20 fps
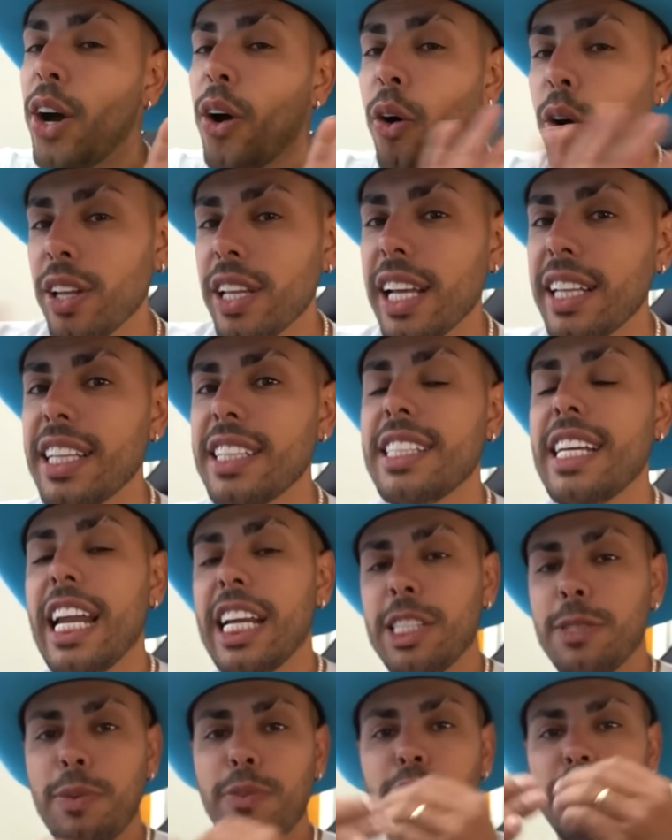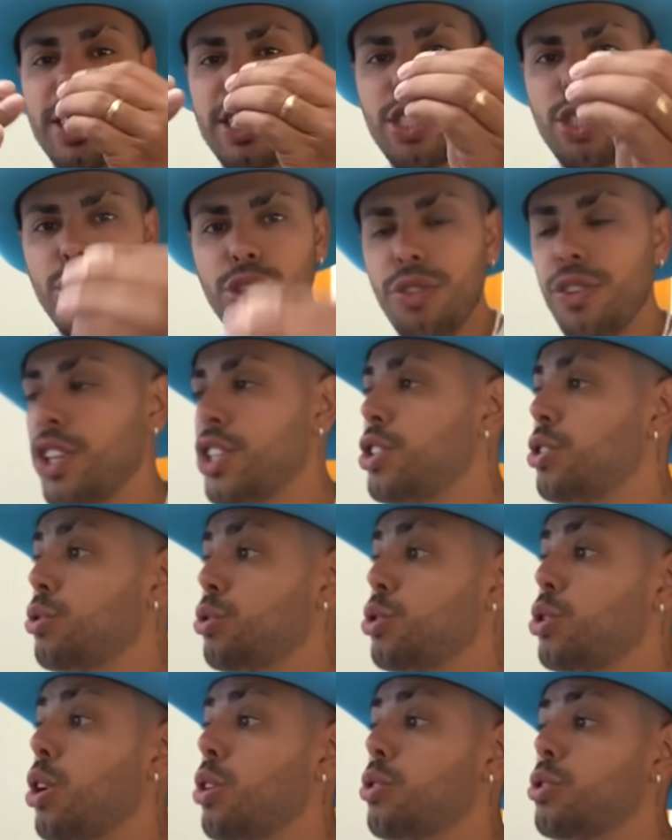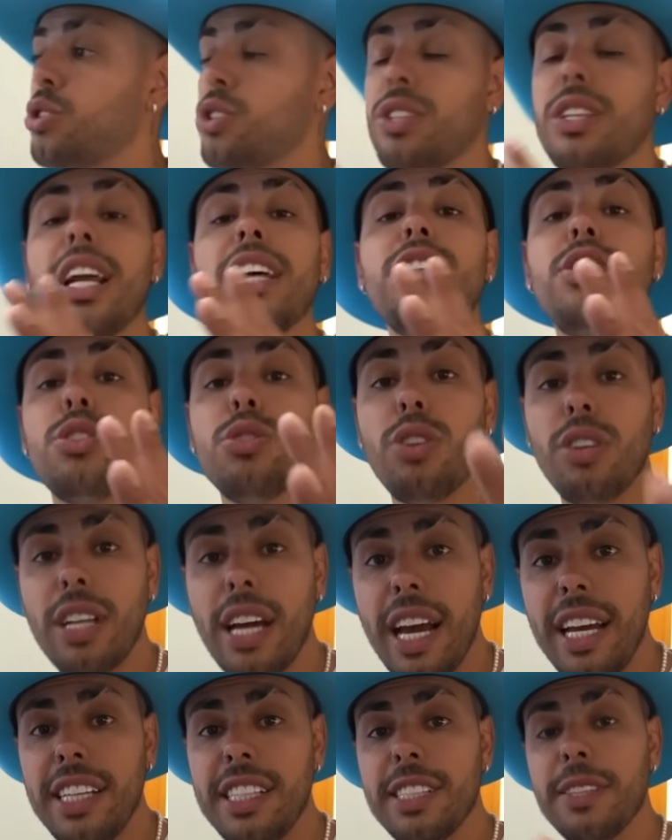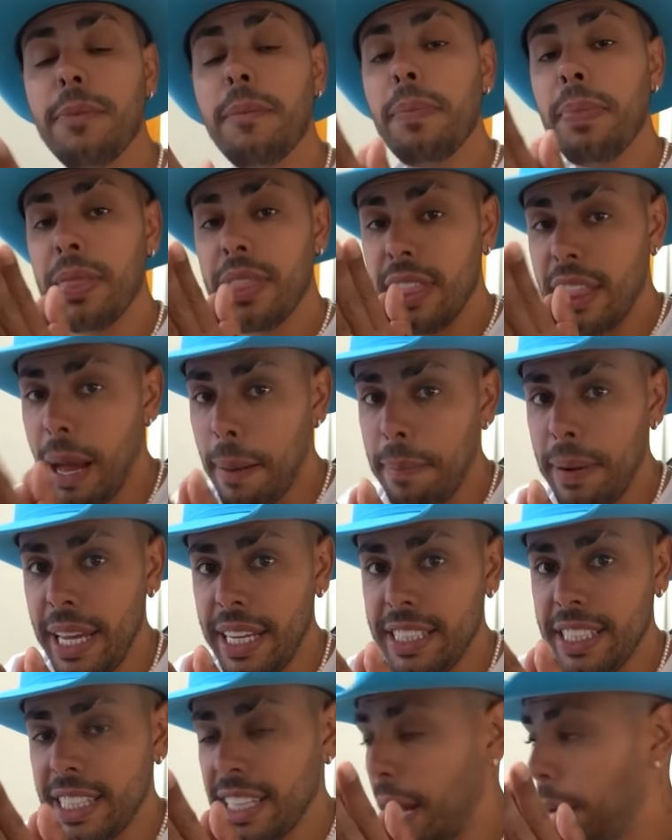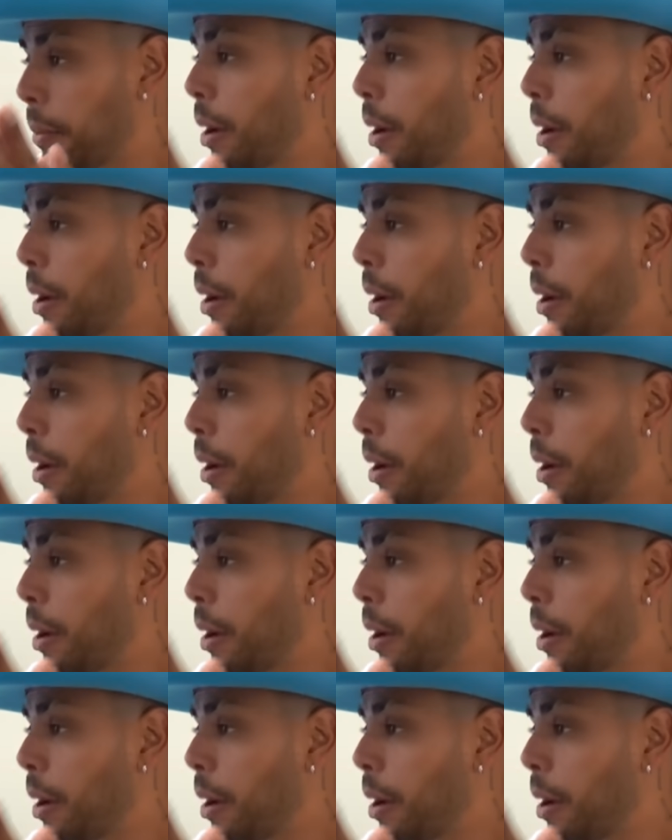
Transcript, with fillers: rodadas grátis para você se divertir nos jogos tradicionais da Blaze, tá